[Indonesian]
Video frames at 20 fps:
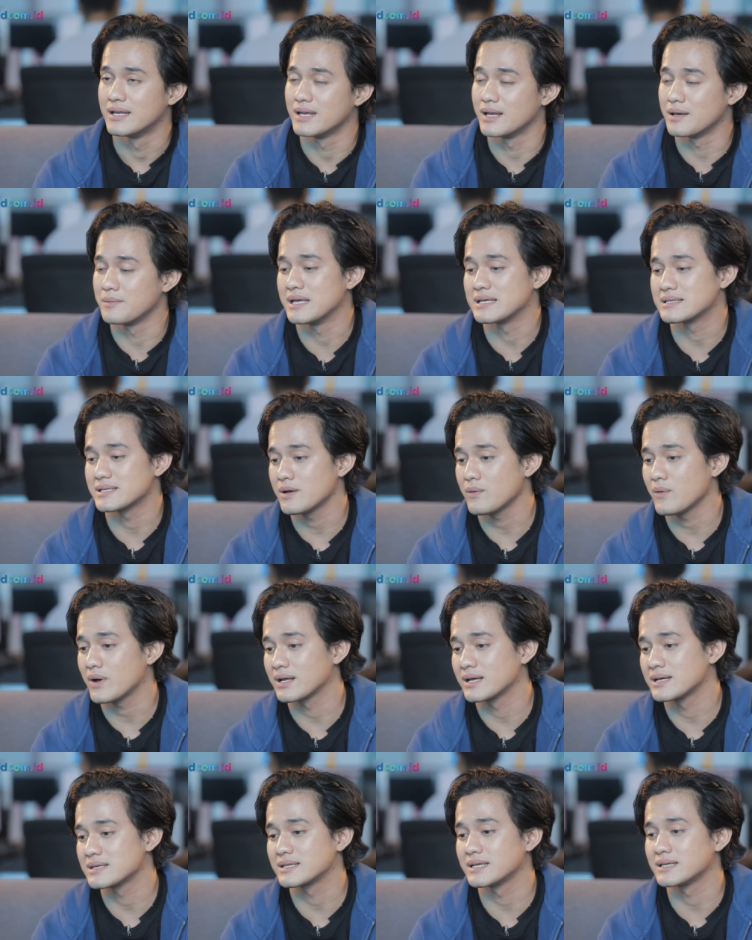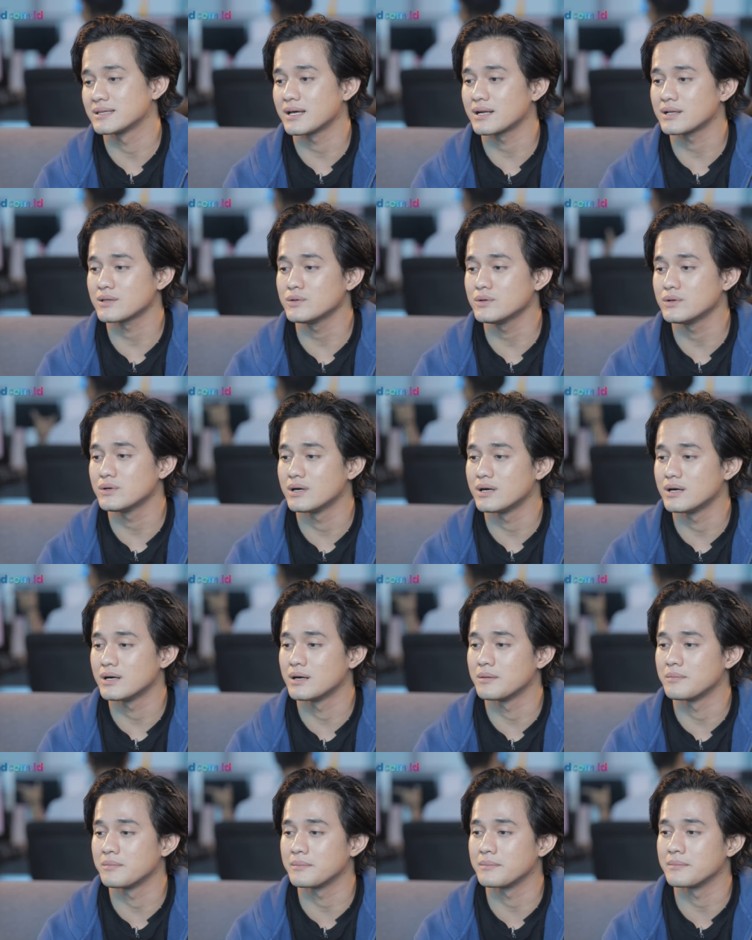nah biasanya warga sekitar tuh
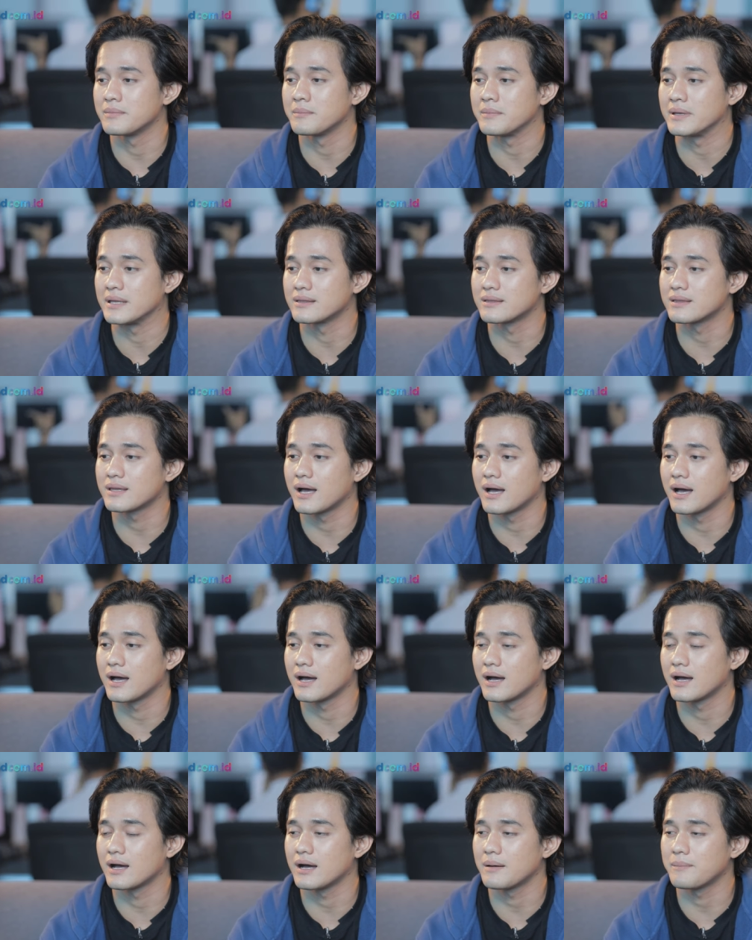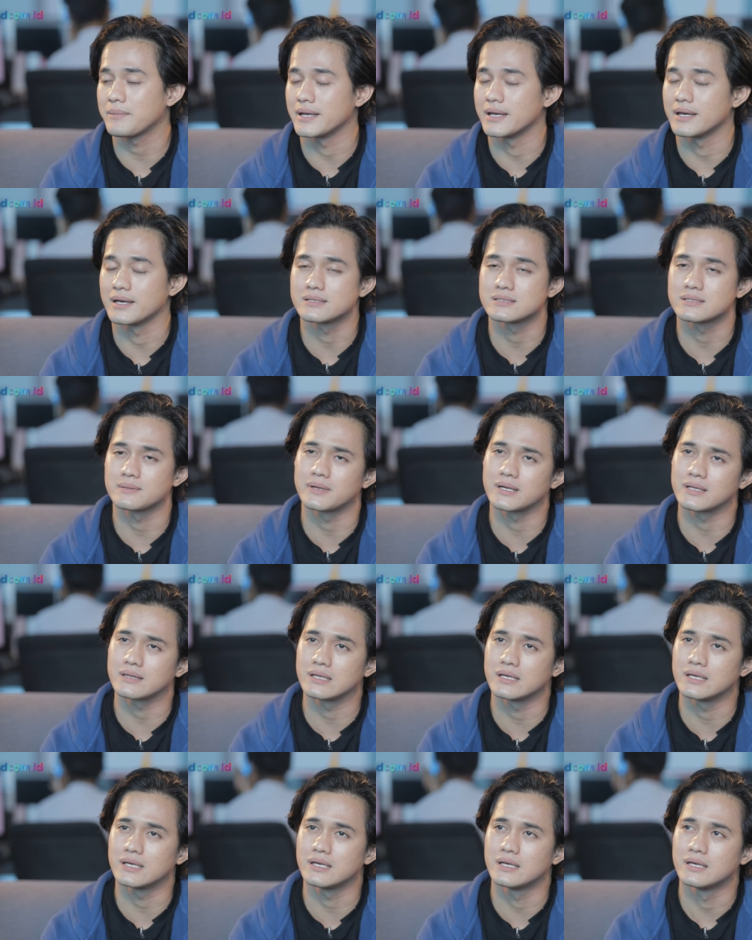um, meminta apa ya
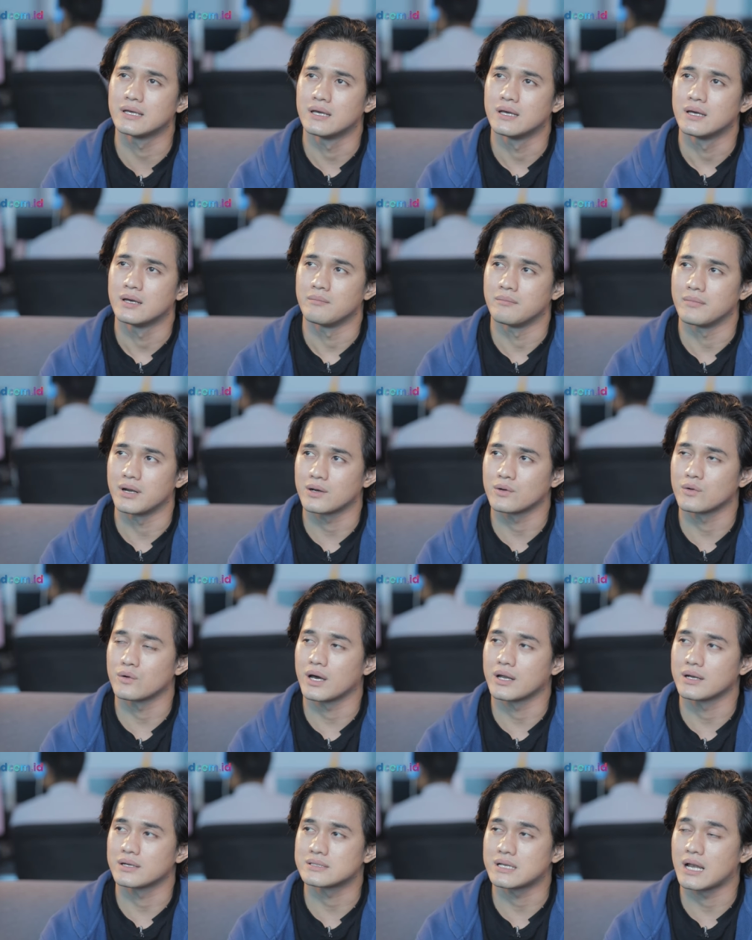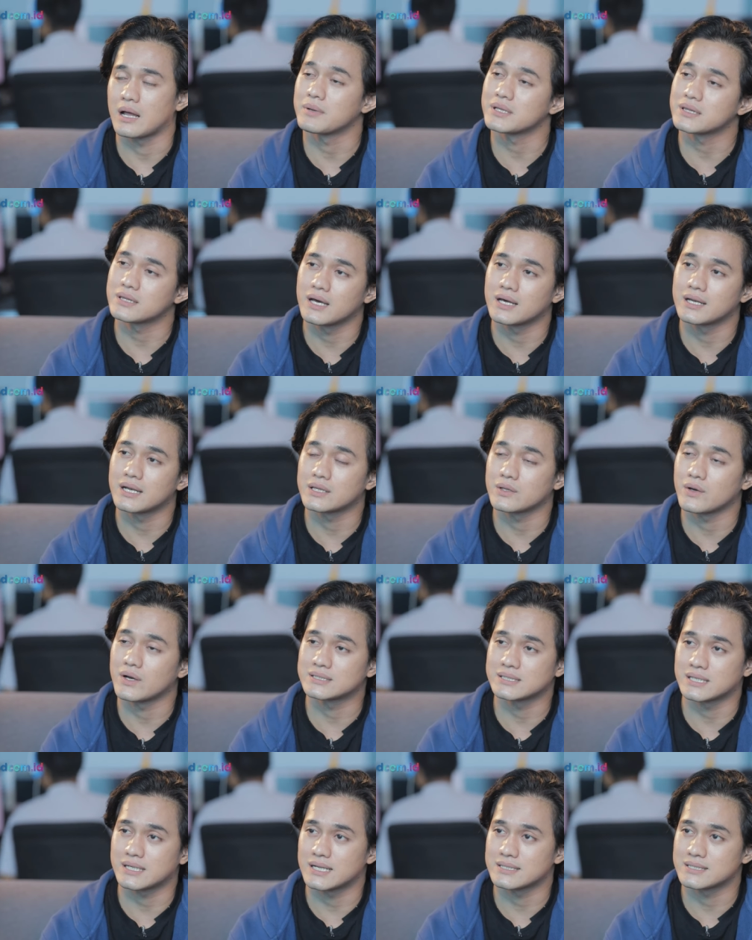seperti melakukan selamatan atau
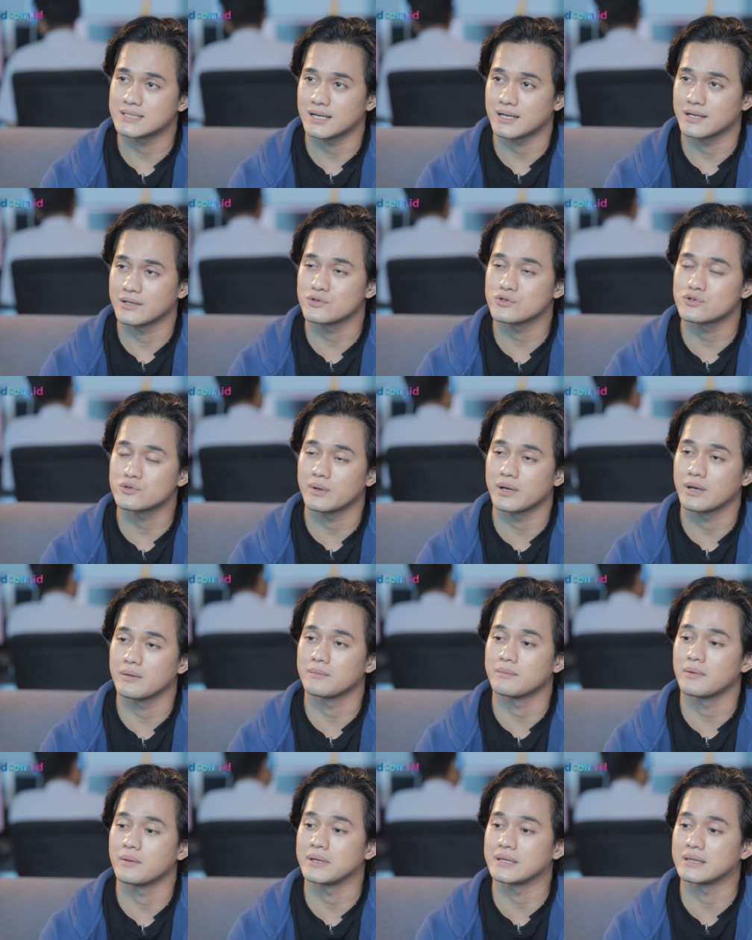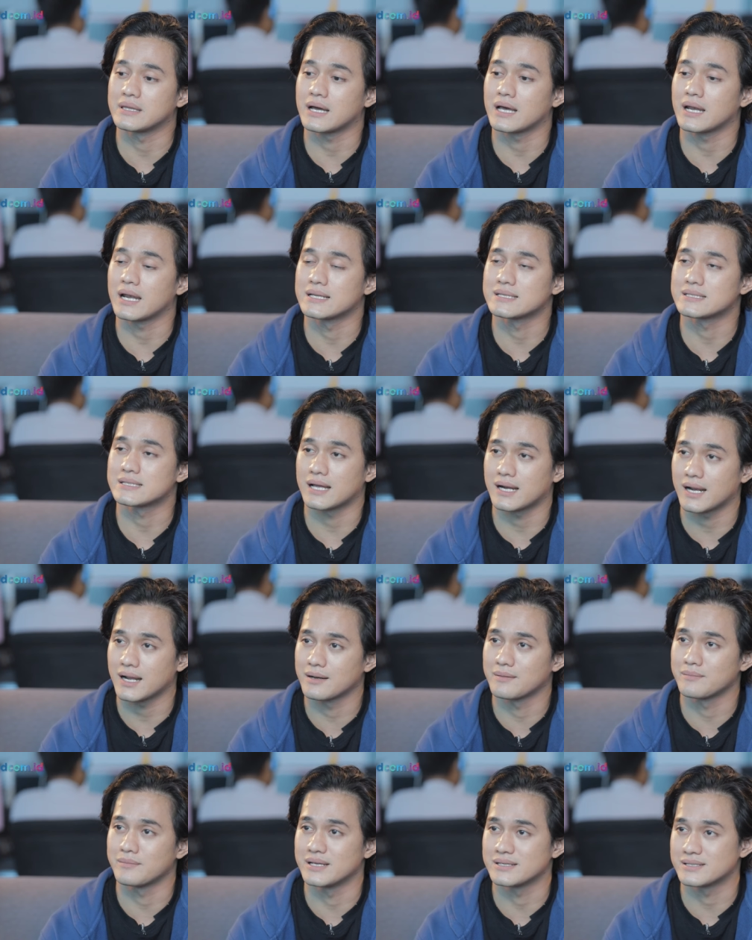acara-acara gitu supaya meminta
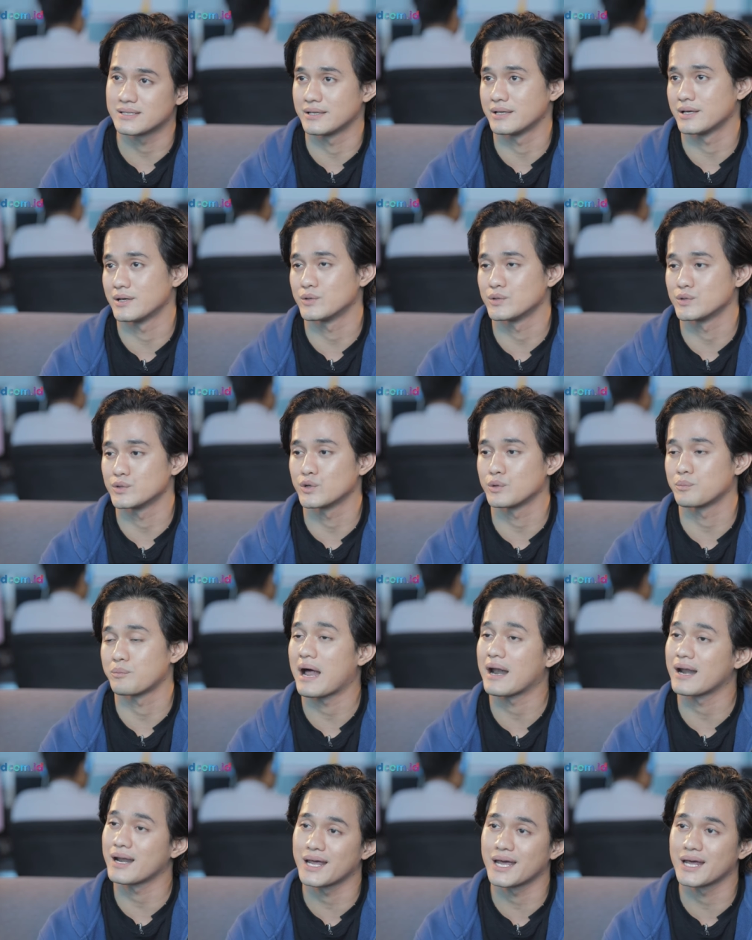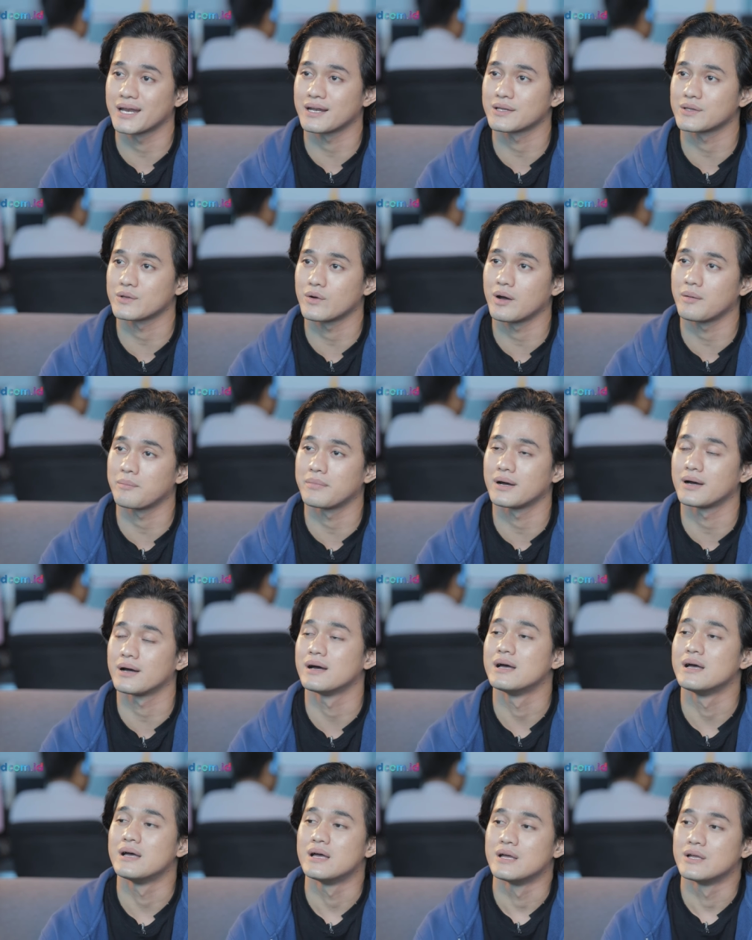kelancaran biasanya untuk panen atau apa